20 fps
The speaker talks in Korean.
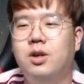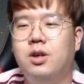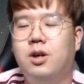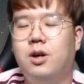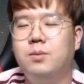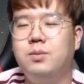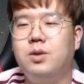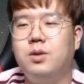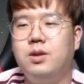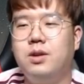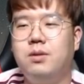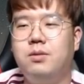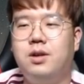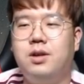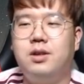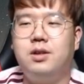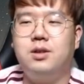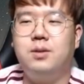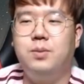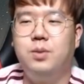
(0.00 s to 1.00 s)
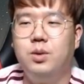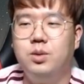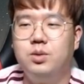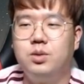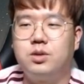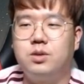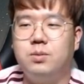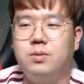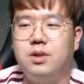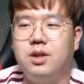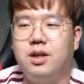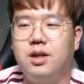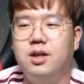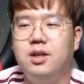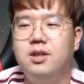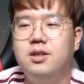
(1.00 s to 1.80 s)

엄청난 활약을 보여줬습니다.